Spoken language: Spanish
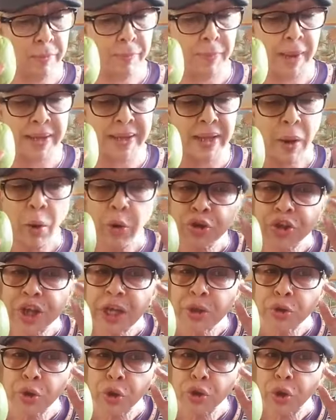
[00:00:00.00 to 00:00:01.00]
Vayan
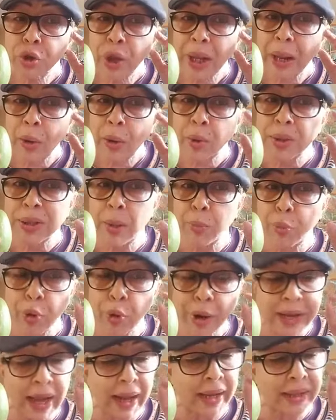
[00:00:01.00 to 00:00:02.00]
oyendo todas las cosas
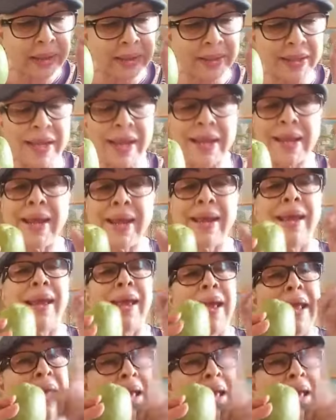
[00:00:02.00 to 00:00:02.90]
buenas que tiene